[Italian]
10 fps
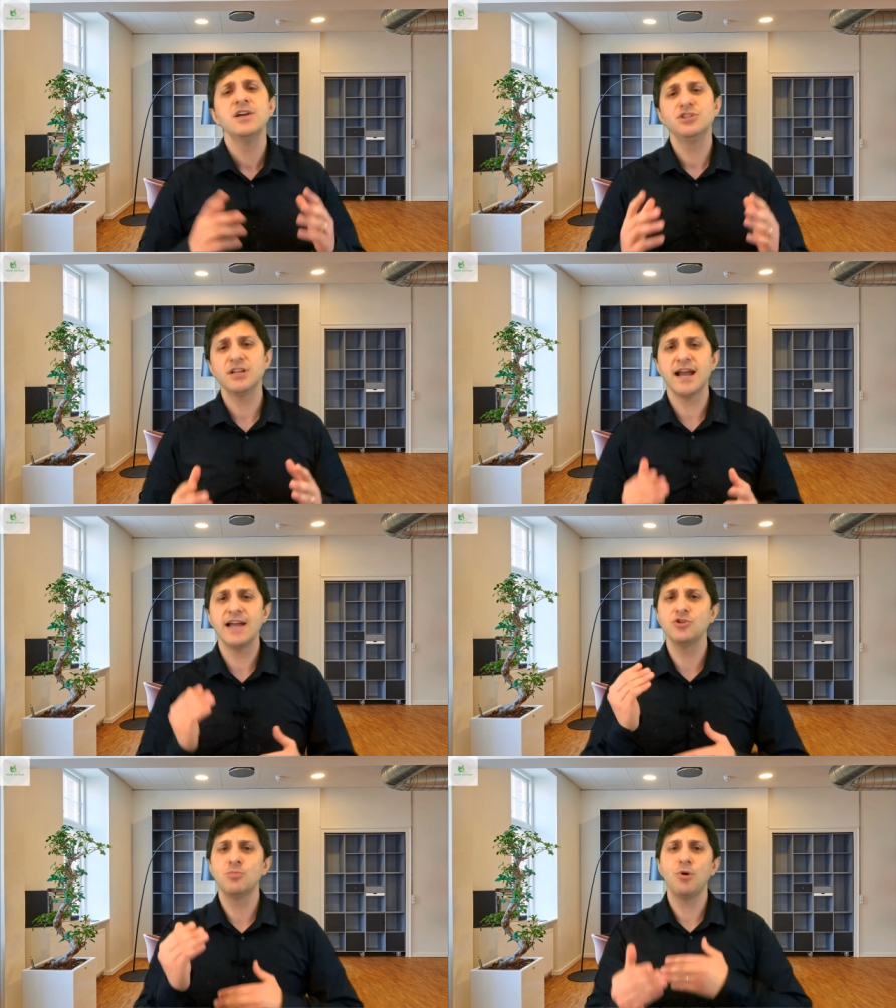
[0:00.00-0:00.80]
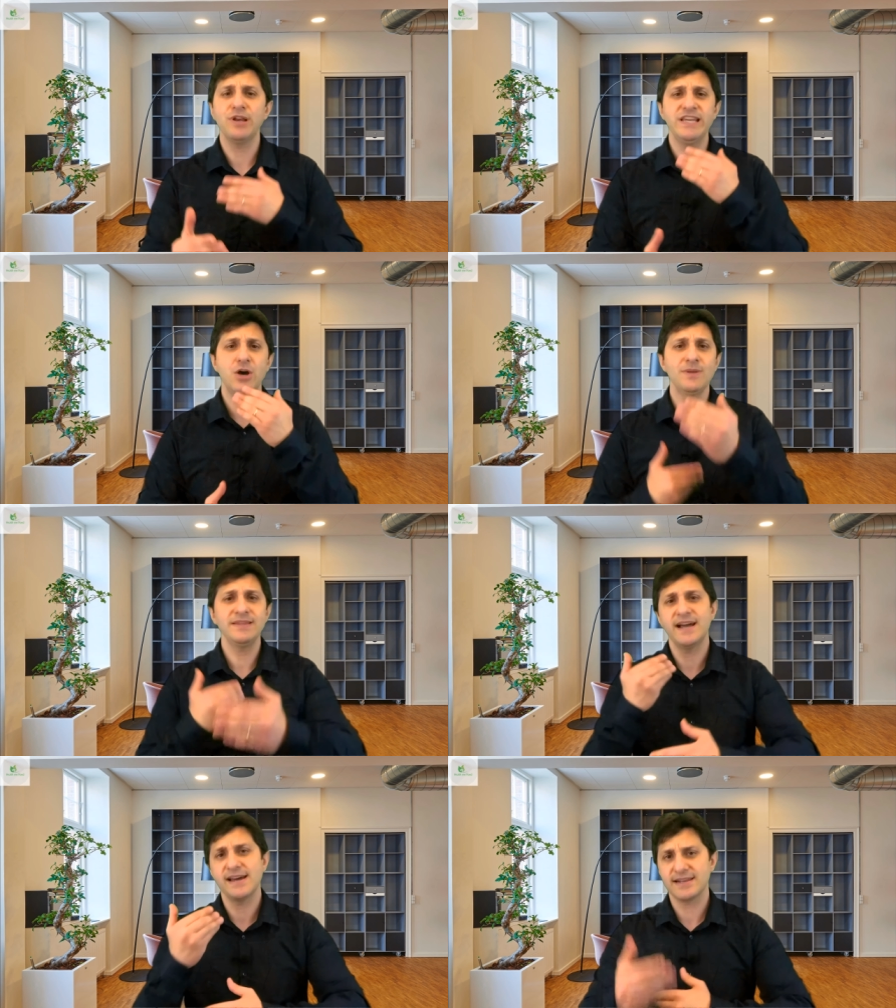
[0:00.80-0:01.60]
cercando poi di
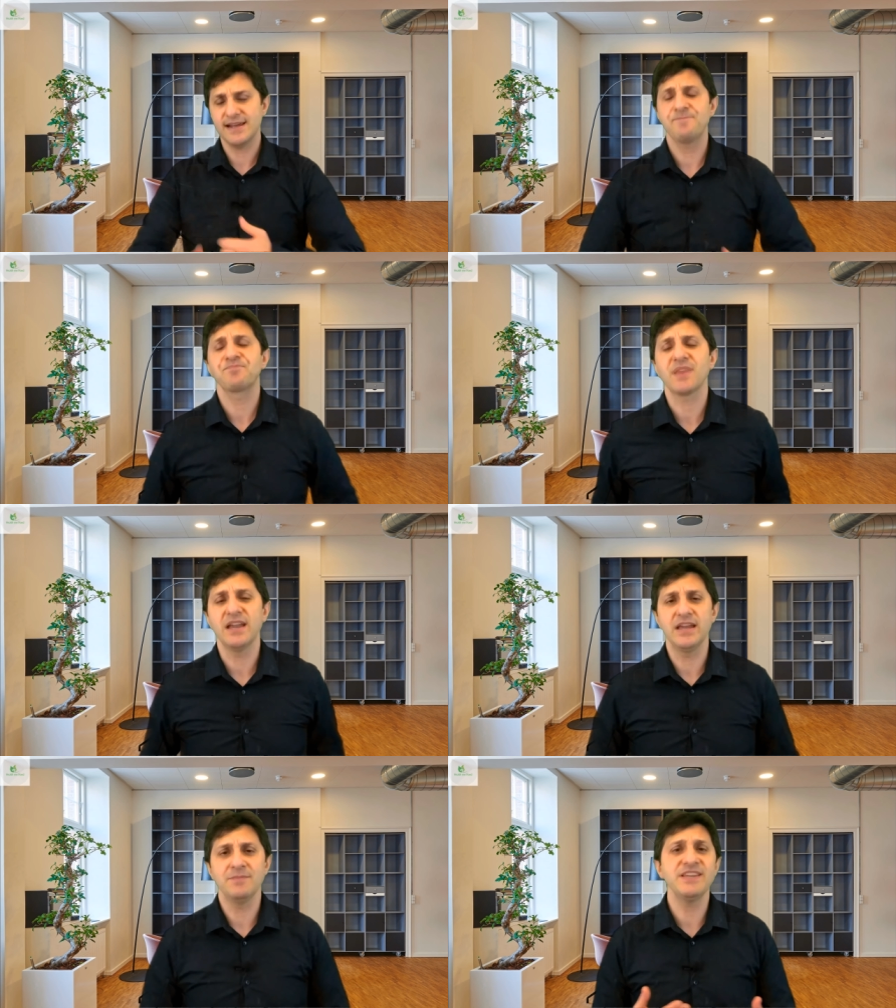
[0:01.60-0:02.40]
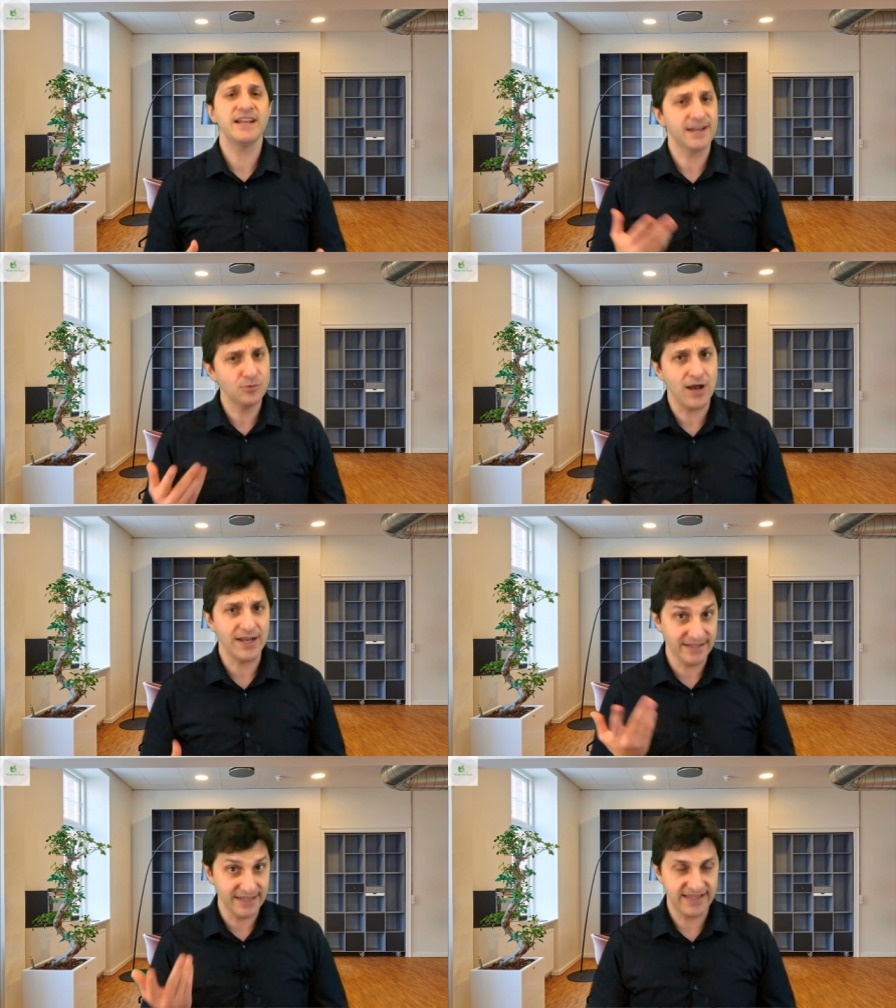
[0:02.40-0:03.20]
aumentarla eh, in maniera
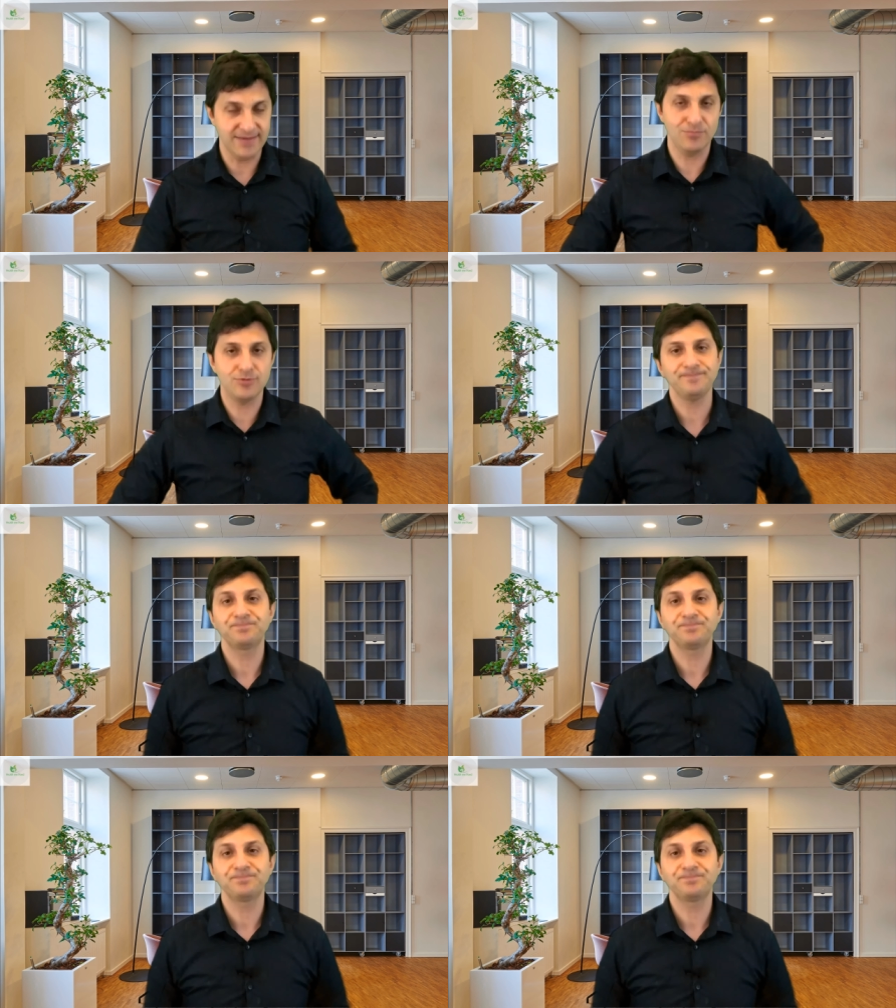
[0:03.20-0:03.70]
graduale nel tempo.